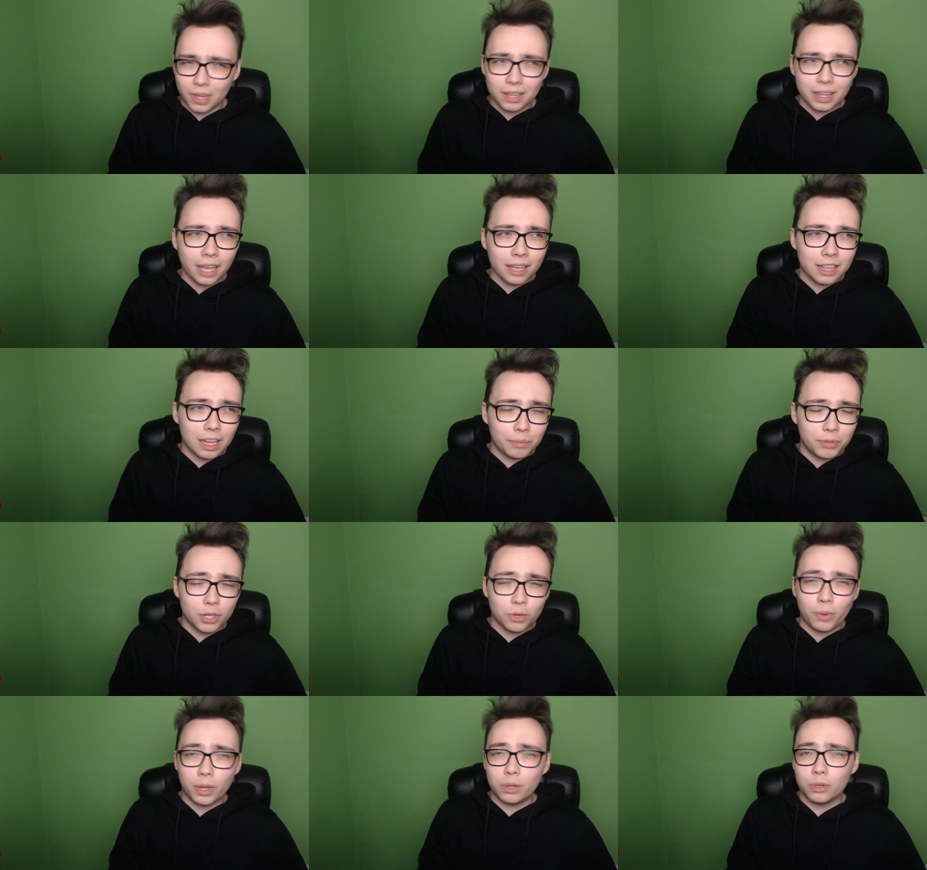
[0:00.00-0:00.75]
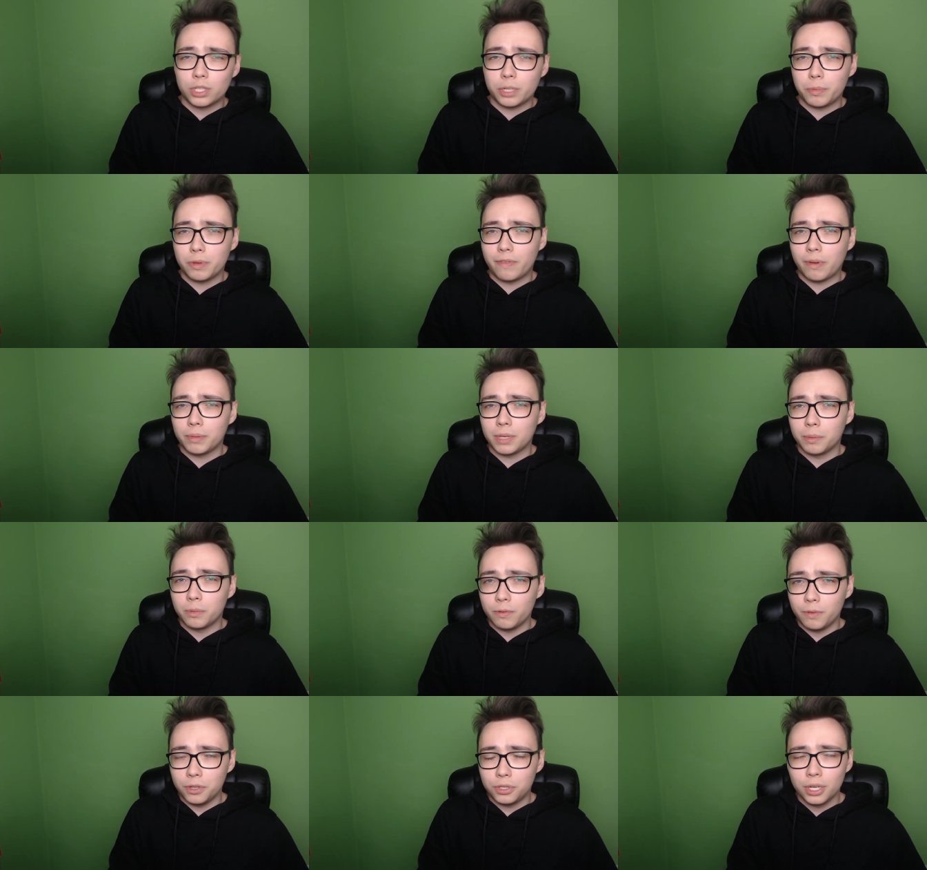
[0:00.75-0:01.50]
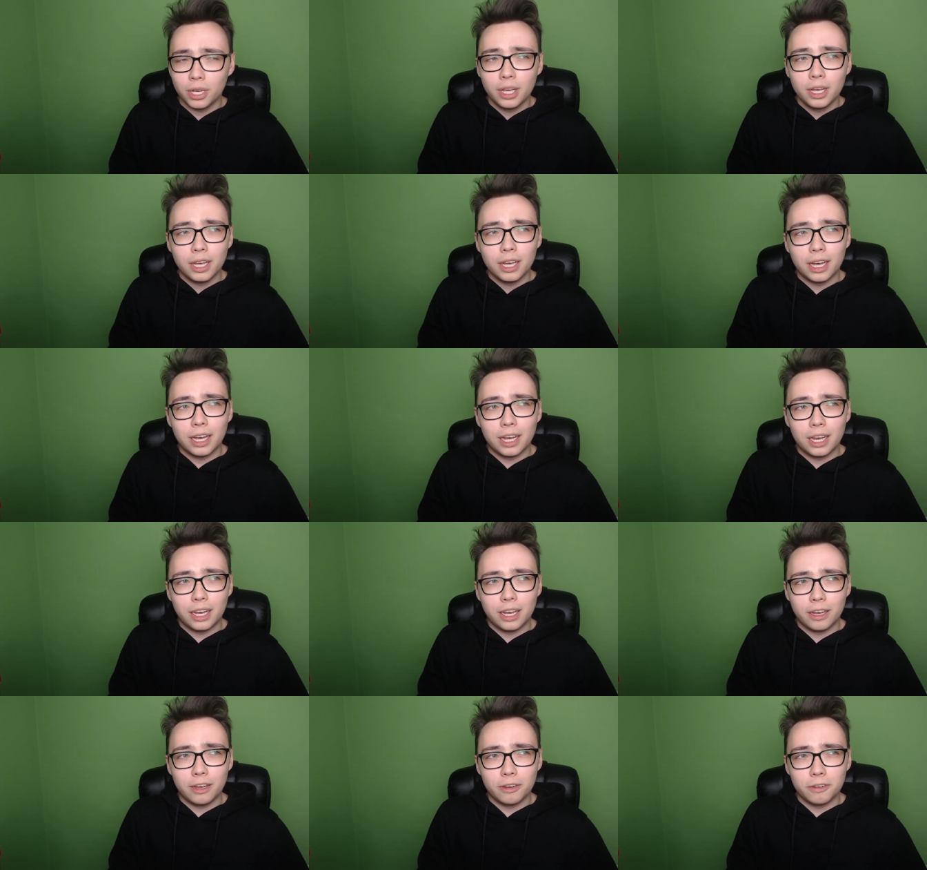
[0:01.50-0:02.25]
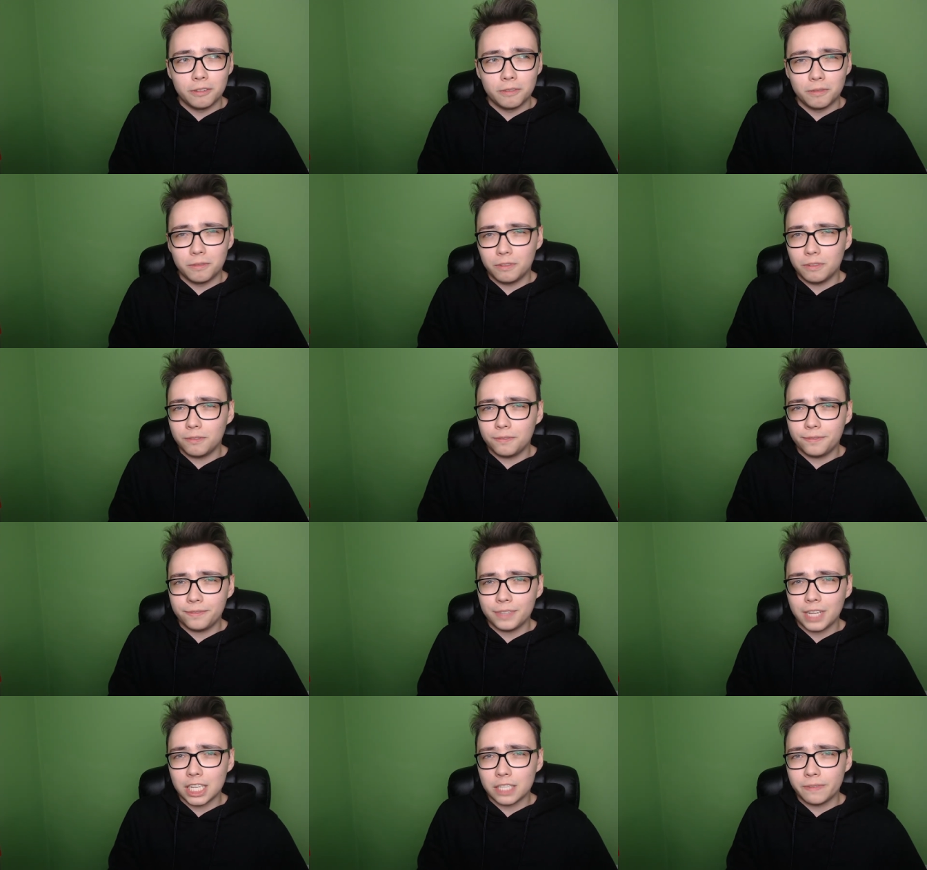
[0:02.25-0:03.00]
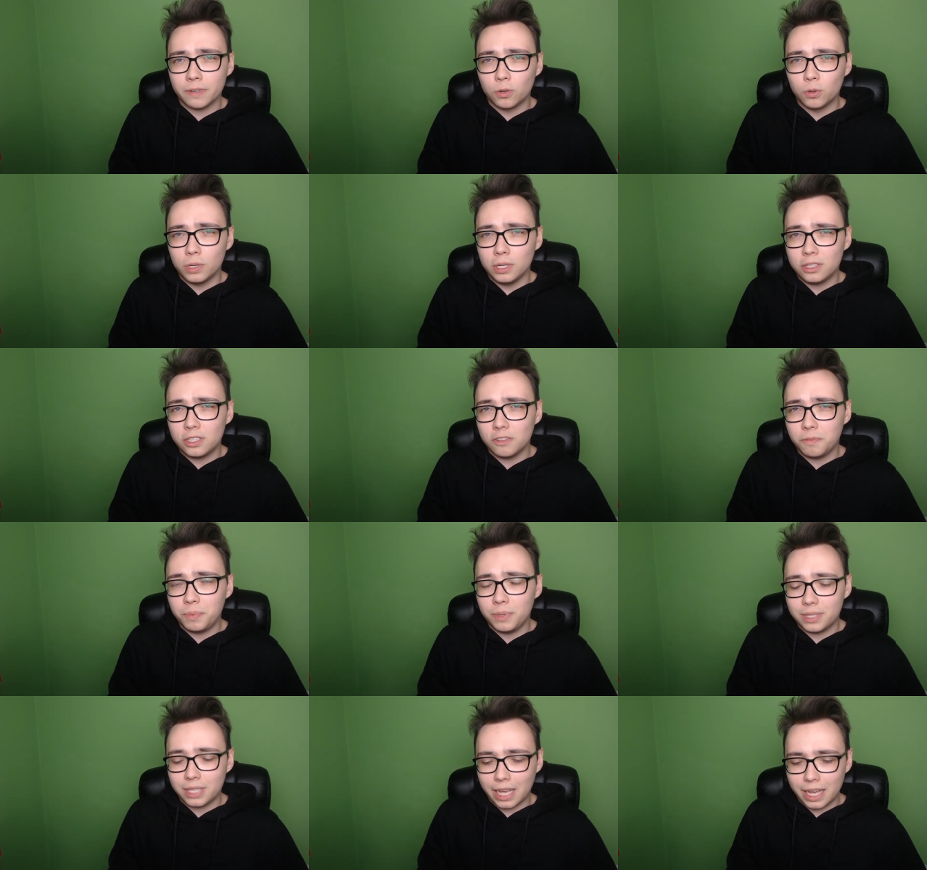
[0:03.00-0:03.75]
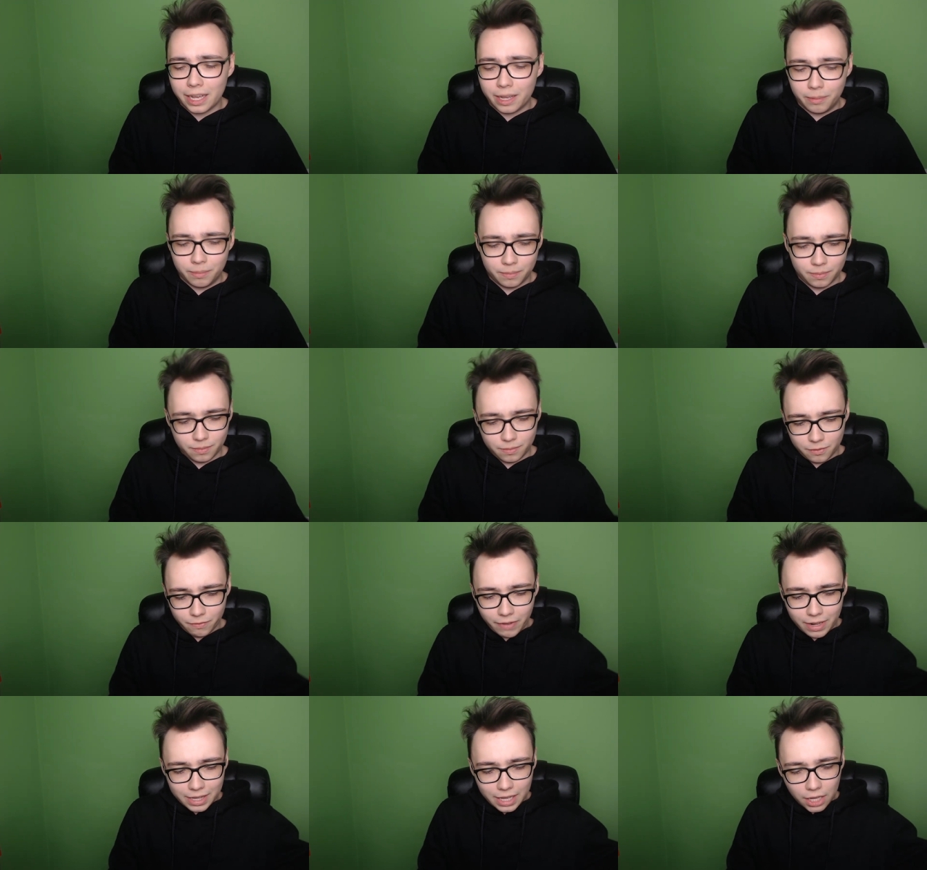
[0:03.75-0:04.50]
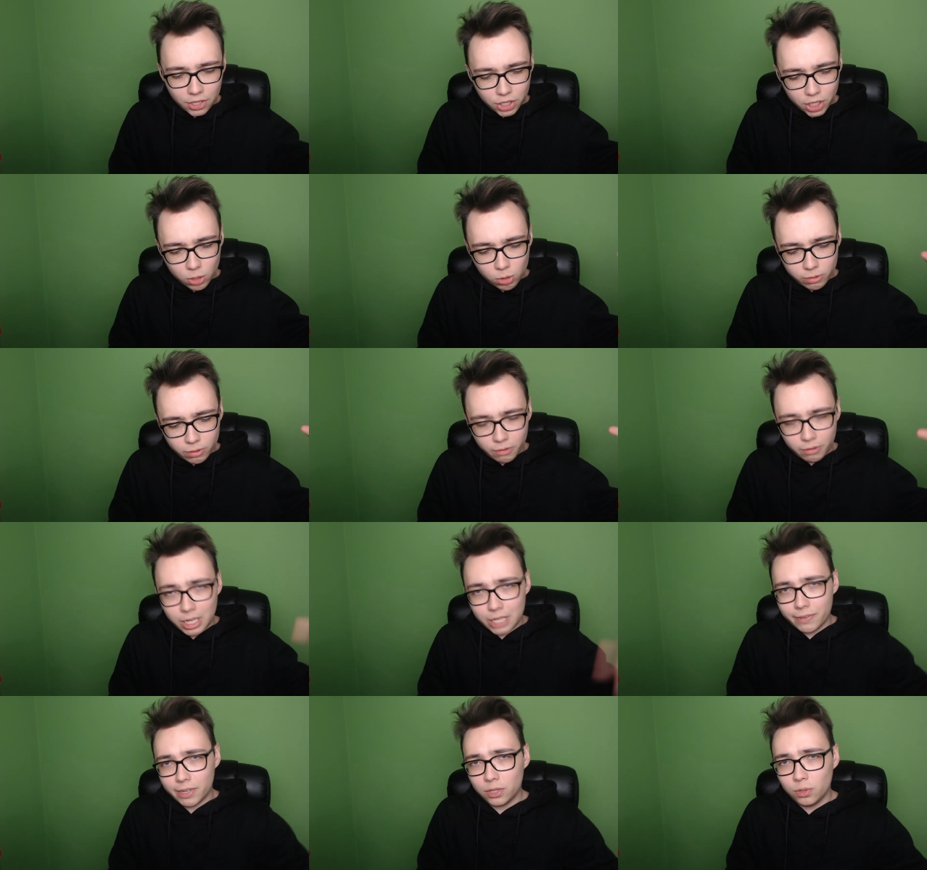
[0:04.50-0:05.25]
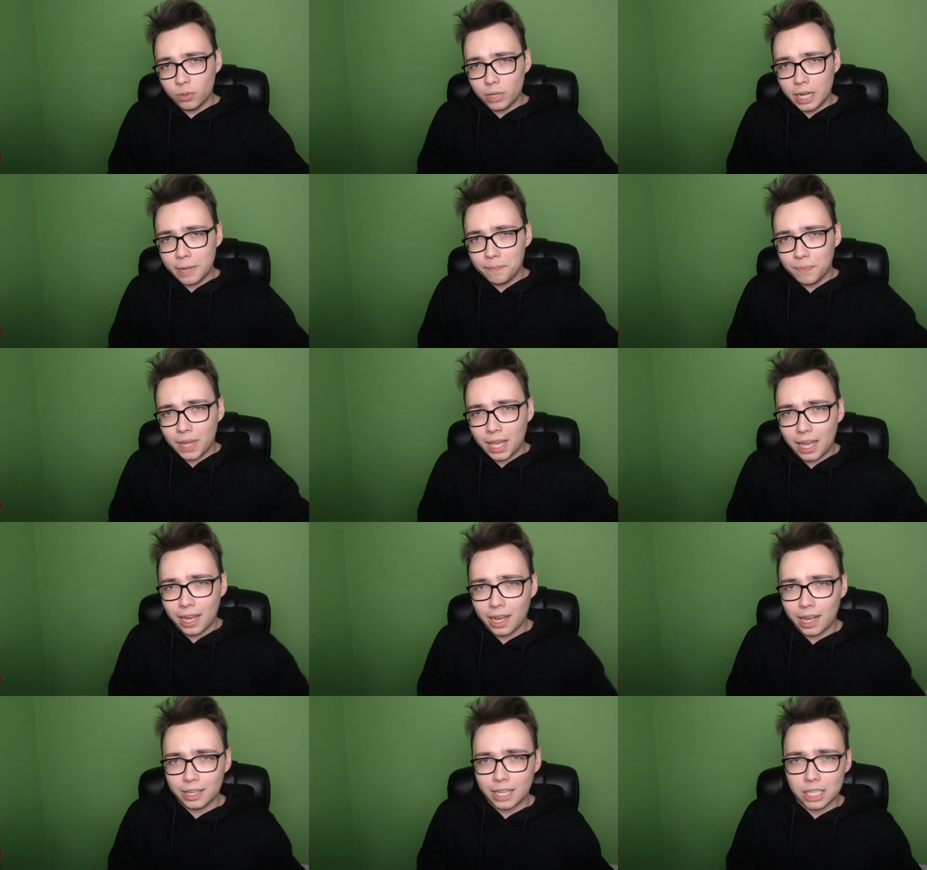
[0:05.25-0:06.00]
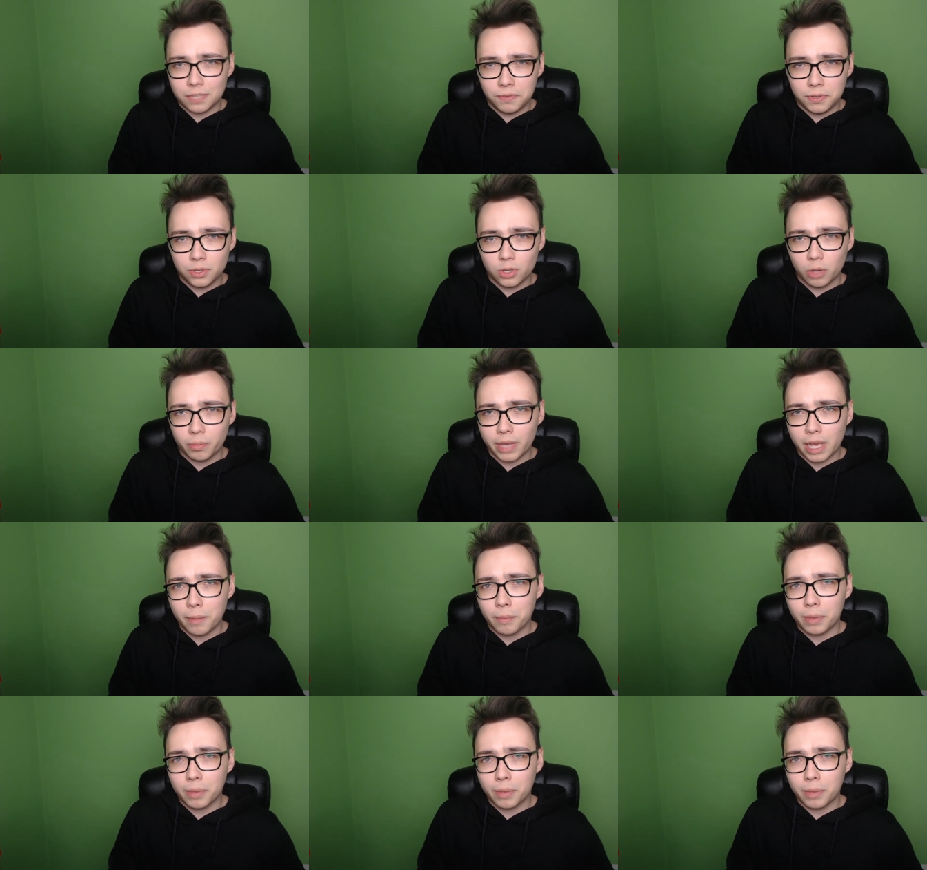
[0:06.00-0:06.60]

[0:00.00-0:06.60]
Tak dla przykładu, żeby wam nie mówić, a, w nazwę ulicy wpisałem walnięcie głową w klawiaturę, a nazwisko miałem